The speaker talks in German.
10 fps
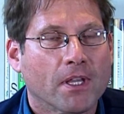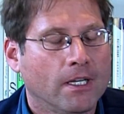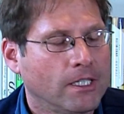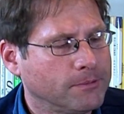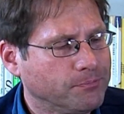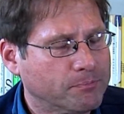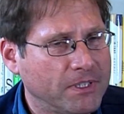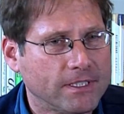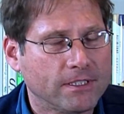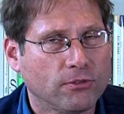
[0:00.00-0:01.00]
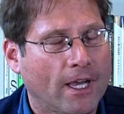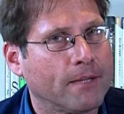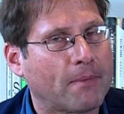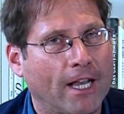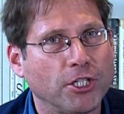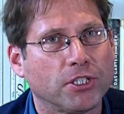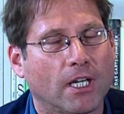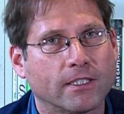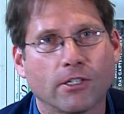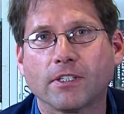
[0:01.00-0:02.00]
Ähm, bis es zu einem
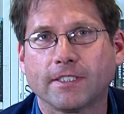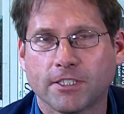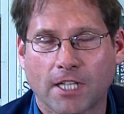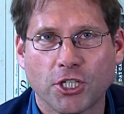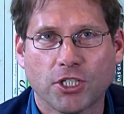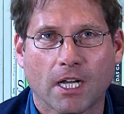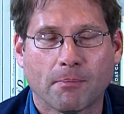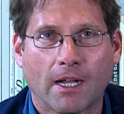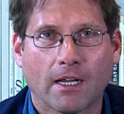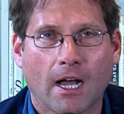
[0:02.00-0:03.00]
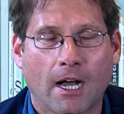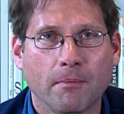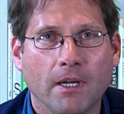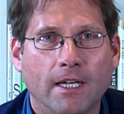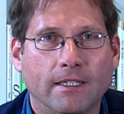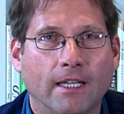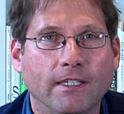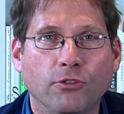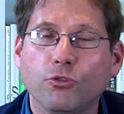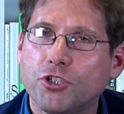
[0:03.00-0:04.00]
Anschlag, terroristischen Anschlag mal kam, der
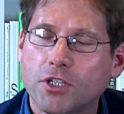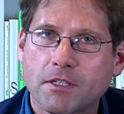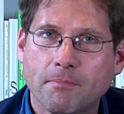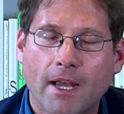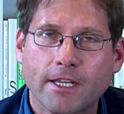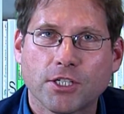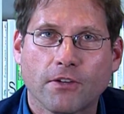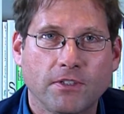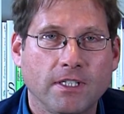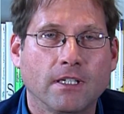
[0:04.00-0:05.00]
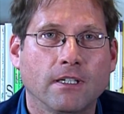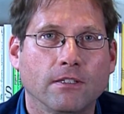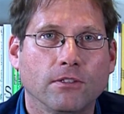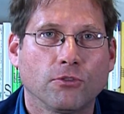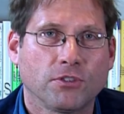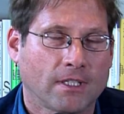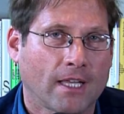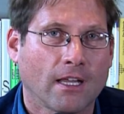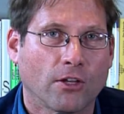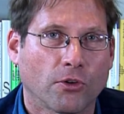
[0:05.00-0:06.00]
die jüdische Gemeinschaft hier
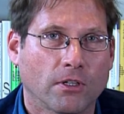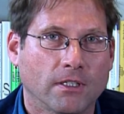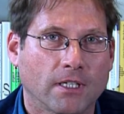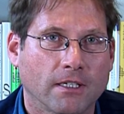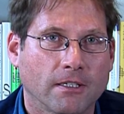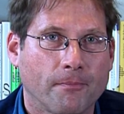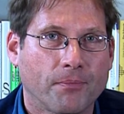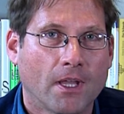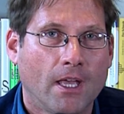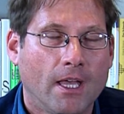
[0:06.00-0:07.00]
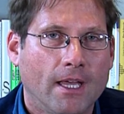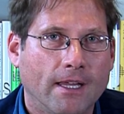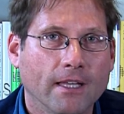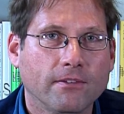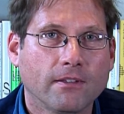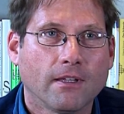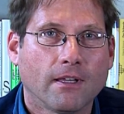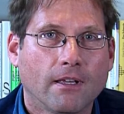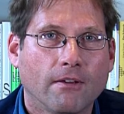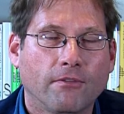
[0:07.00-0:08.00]
durcheinander gerüttelt hat. Jetzt
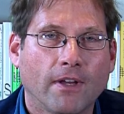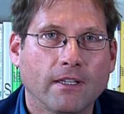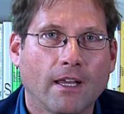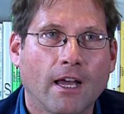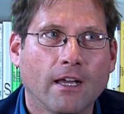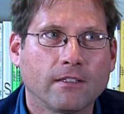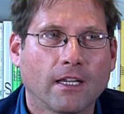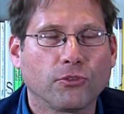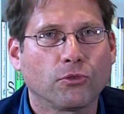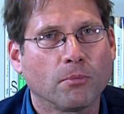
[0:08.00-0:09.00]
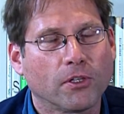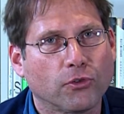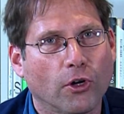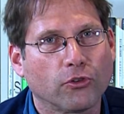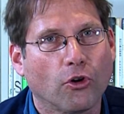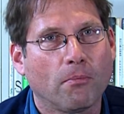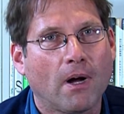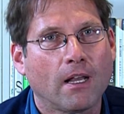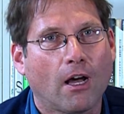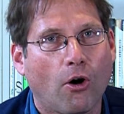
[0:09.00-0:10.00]
wird er dazu überzeugt, doch
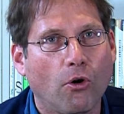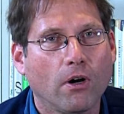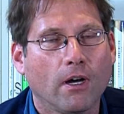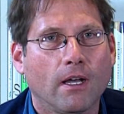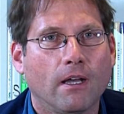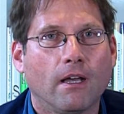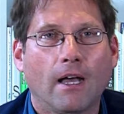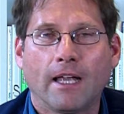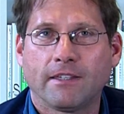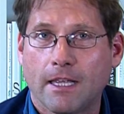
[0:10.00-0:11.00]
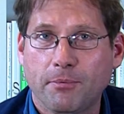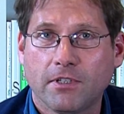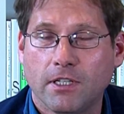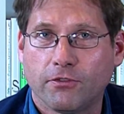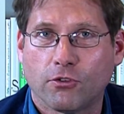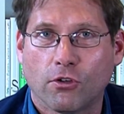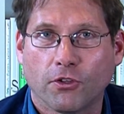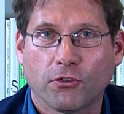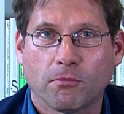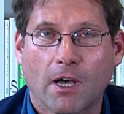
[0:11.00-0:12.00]
mal auch einen
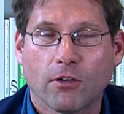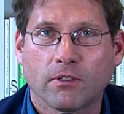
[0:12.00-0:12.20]
Selbsthilfekurs zu machen.